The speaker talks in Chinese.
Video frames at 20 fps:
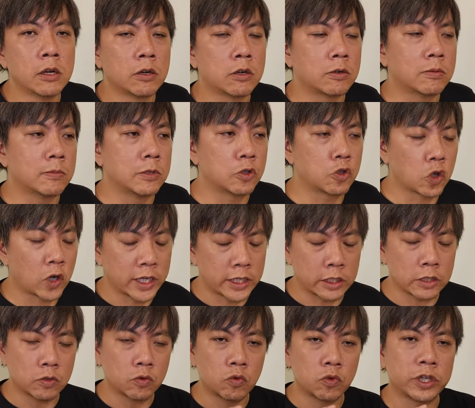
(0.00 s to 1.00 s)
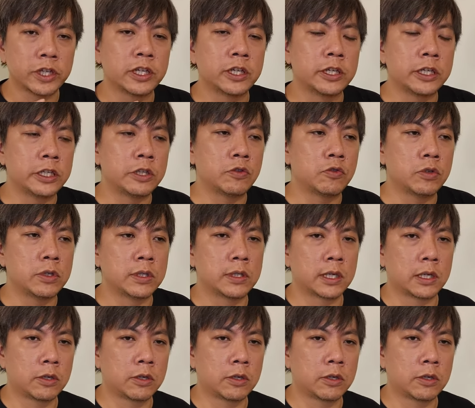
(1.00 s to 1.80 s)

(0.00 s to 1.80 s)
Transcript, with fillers: 哦，我们抓一个固定的利润，